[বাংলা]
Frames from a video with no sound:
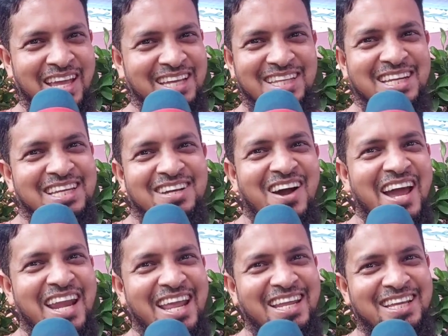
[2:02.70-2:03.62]
এটা ঠিক
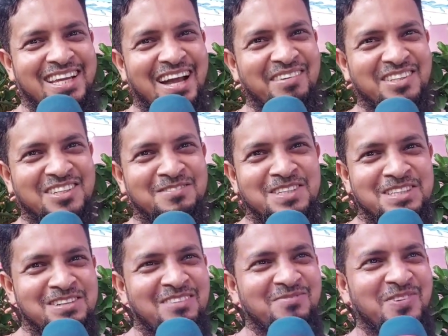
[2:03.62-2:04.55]
হয় নাই আবার তো
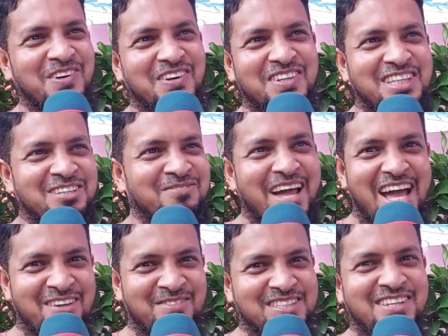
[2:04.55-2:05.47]
মিনিমাম পনেরো দিন বা
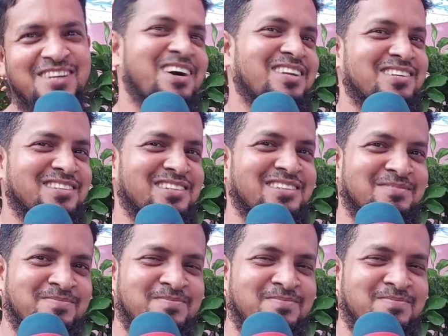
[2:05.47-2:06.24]
এক মাস হলে ভালো হতো